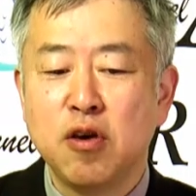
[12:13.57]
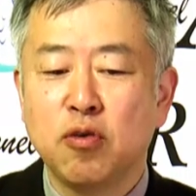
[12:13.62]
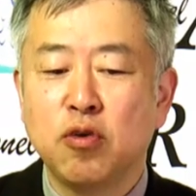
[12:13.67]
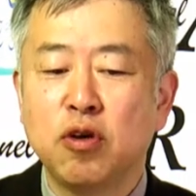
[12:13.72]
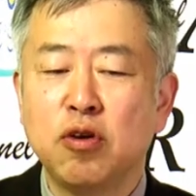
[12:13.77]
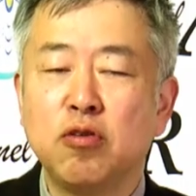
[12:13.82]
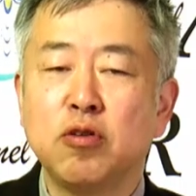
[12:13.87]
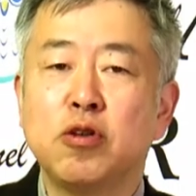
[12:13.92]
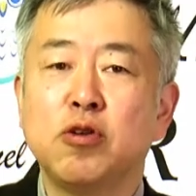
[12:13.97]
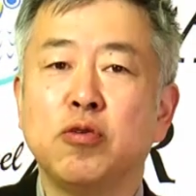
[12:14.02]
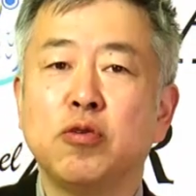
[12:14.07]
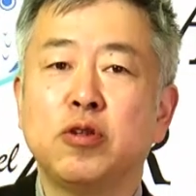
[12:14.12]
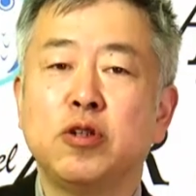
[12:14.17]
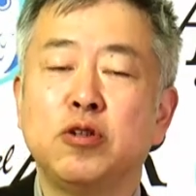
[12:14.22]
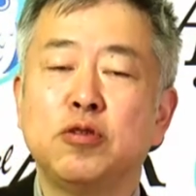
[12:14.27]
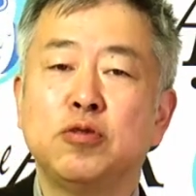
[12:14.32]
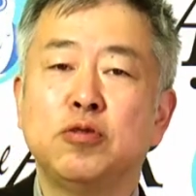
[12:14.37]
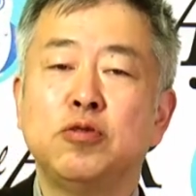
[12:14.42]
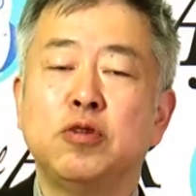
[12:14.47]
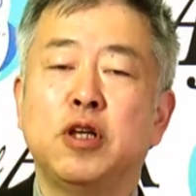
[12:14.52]
これの供
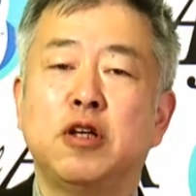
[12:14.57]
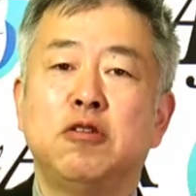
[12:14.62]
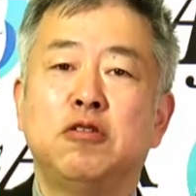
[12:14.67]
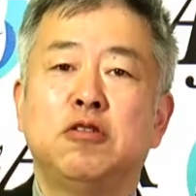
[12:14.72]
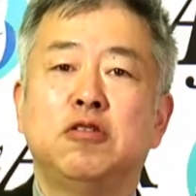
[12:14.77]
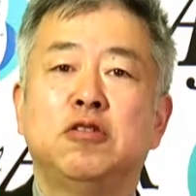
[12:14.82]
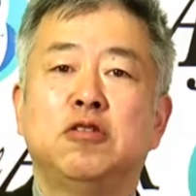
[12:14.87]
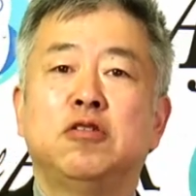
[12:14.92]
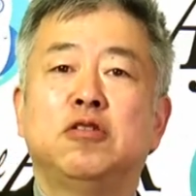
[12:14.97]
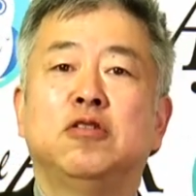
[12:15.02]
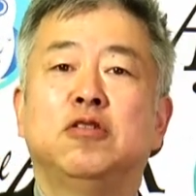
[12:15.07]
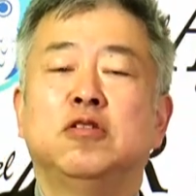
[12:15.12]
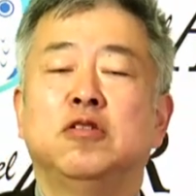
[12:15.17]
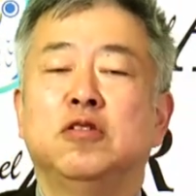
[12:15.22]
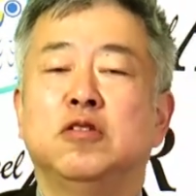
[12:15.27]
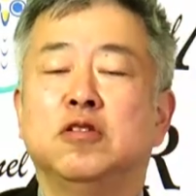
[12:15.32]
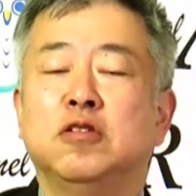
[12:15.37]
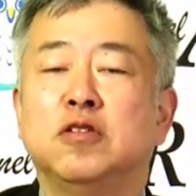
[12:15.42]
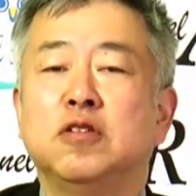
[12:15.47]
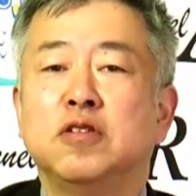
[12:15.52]
給を受け
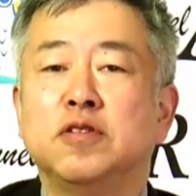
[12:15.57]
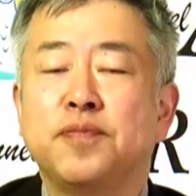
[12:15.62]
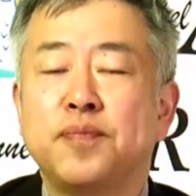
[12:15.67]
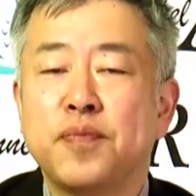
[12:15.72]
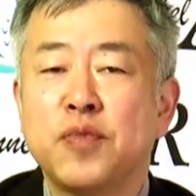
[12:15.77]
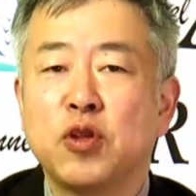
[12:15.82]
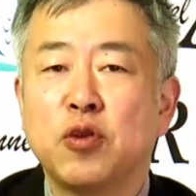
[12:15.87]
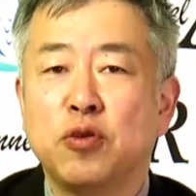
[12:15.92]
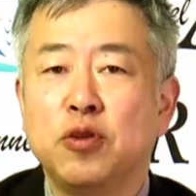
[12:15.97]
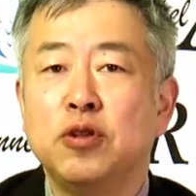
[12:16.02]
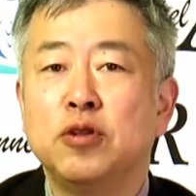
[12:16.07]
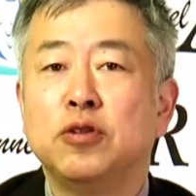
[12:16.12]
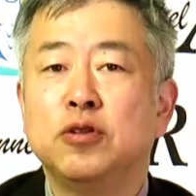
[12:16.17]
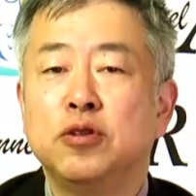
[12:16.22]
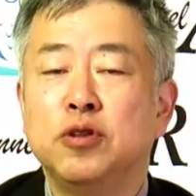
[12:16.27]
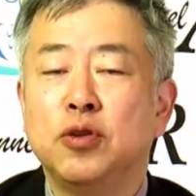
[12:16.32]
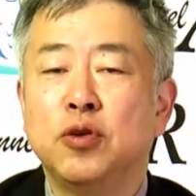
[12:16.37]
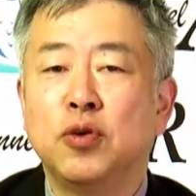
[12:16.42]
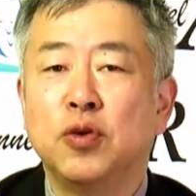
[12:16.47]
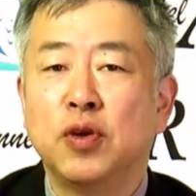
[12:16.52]
るとい
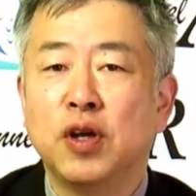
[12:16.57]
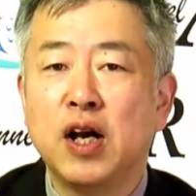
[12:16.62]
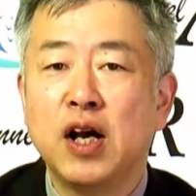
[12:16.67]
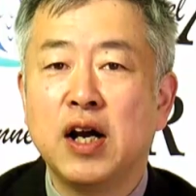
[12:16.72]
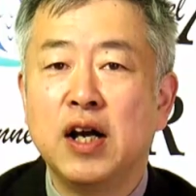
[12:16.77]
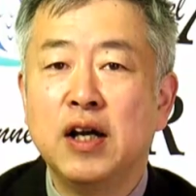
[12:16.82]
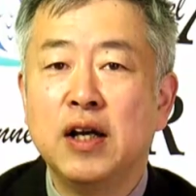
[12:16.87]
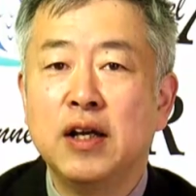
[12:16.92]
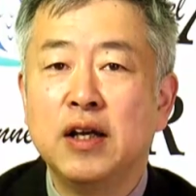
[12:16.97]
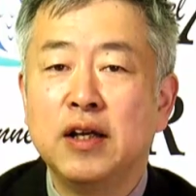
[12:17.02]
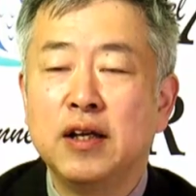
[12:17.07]
うような、